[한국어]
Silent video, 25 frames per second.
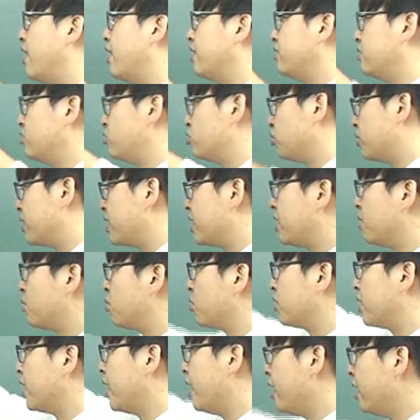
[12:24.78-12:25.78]
나와서 좀 길게
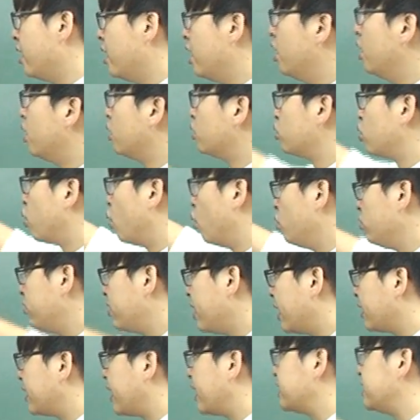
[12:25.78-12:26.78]
볼까?
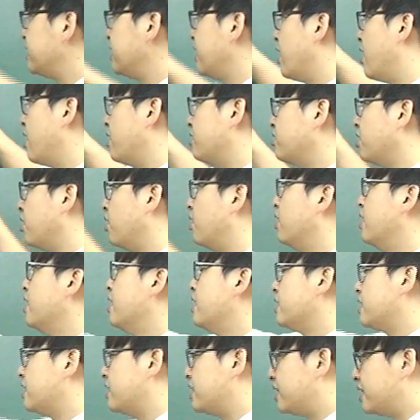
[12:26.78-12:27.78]
동사 다시 나와서
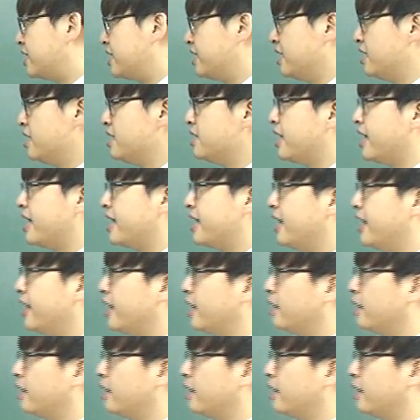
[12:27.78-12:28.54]
길게